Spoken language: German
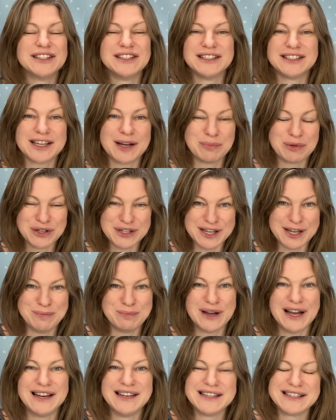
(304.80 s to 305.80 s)
ich habe euch ein
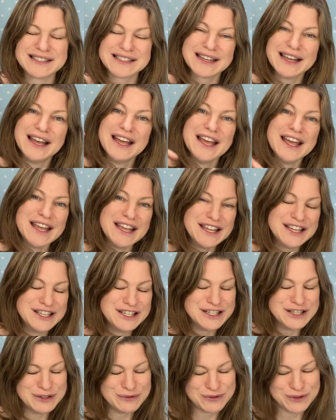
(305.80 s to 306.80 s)
paar Links in
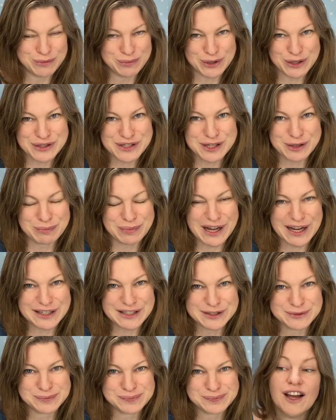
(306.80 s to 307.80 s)
die Infobox
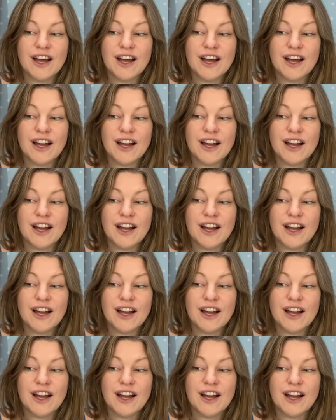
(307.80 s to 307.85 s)
gepackt.